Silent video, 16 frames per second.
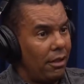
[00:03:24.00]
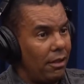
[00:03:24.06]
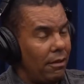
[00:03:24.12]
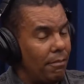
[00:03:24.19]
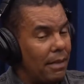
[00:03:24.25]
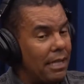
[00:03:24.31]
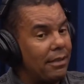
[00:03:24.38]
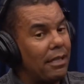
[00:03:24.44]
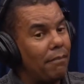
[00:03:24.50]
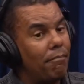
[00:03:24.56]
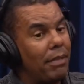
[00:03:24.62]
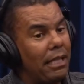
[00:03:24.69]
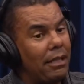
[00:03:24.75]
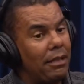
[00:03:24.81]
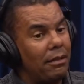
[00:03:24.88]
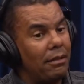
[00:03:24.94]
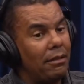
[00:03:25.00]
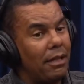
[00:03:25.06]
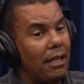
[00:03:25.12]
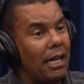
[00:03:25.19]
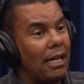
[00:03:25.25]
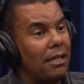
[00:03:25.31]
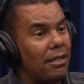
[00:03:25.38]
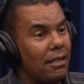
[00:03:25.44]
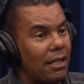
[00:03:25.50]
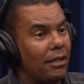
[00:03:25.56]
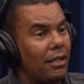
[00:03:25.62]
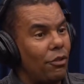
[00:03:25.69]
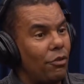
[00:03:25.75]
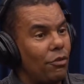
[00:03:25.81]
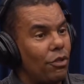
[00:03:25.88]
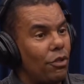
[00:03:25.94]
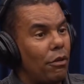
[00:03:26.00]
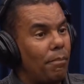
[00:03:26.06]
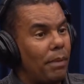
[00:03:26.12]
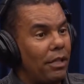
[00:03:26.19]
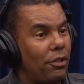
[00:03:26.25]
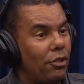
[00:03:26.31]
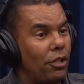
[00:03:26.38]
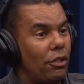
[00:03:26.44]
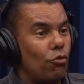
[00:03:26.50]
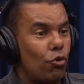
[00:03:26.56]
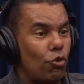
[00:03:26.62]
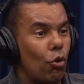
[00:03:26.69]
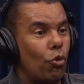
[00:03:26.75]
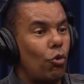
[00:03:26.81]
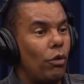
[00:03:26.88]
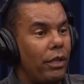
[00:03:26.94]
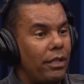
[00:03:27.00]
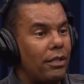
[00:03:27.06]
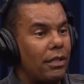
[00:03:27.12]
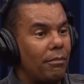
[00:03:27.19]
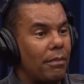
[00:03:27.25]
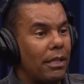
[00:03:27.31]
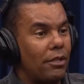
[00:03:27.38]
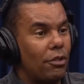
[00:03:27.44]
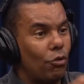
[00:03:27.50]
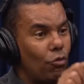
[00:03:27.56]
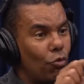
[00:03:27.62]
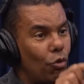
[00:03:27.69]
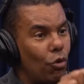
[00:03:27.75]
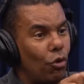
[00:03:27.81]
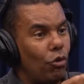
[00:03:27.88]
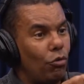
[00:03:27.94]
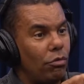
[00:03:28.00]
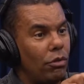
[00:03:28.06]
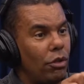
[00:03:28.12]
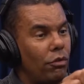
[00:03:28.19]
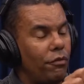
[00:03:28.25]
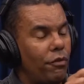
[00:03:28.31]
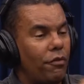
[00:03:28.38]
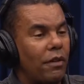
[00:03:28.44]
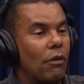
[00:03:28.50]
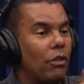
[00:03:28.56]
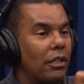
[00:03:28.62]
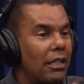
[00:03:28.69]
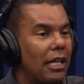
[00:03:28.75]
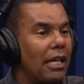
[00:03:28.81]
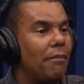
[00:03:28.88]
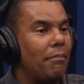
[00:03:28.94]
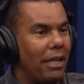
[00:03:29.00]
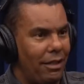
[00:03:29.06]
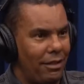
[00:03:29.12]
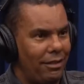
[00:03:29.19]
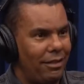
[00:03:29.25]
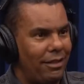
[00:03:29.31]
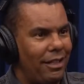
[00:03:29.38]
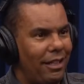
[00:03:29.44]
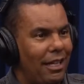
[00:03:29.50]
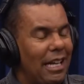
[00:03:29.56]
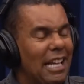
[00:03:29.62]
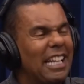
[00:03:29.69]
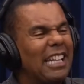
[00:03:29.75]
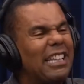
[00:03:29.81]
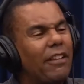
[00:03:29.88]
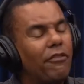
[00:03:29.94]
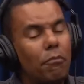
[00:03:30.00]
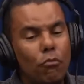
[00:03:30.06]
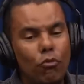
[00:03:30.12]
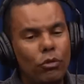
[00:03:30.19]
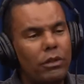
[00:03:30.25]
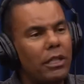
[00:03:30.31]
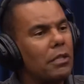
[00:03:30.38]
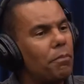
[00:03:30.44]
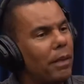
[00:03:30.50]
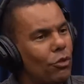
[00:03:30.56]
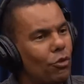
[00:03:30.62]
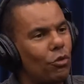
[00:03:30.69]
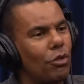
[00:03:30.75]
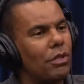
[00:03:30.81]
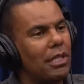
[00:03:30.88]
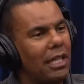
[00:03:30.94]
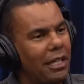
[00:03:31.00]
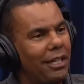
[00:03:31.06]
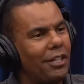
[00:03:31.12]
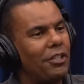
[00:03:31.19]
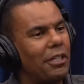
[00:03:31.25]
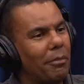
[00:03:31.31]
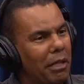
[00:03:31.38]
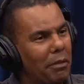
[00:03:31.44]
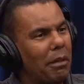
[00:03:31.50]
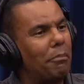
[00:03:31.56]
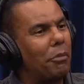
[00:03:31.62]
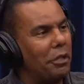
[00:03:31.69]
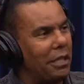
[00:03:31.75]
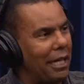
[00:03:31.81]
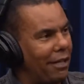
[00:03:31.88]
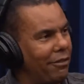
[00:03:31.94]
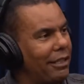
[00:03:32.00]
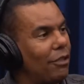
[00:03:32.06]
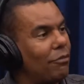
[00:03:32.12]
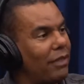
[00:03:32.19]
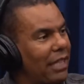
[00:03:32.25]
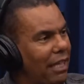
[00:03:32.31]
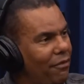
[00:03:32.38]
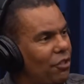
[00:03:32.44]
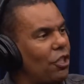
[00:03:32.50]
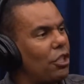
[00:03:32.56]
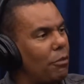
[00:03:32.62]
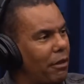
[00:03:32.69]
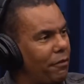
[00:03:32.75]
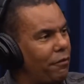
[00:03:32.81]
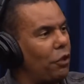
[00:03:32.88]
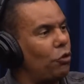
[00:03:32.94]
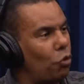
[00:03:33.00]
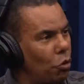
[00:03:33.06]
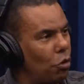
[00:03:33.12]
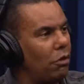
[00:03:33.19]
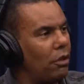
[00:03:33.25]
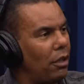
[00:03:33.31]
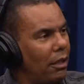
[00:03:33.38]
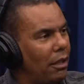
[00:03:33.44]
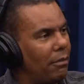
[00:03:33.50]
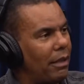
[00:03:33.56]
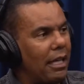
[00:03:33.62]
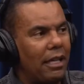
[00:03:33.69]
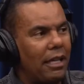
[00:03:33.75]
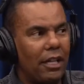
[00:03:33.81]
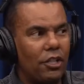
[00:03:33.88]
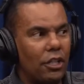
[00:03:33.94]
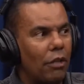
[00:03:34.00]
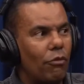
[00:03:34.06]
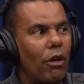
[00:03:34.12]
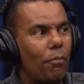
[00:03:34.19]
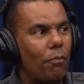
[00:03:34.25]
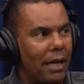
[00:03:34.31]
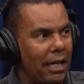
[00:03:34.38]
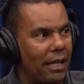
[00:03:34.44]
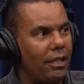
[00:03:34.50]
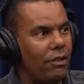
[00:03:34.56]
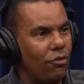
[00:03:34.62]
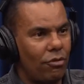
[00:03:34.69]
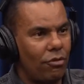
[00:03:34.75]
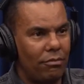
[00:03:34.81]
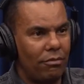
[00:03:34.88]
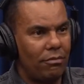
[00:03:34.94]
mas também, graças a Deus, eu aprendi, não sou oculista, mas eu do olho, eu não vou ficar olhando a remela que teve muitas pessoas na igreja também que me apoiaram. Então teve gente que me fritou, porque a igreja não é o paraíso.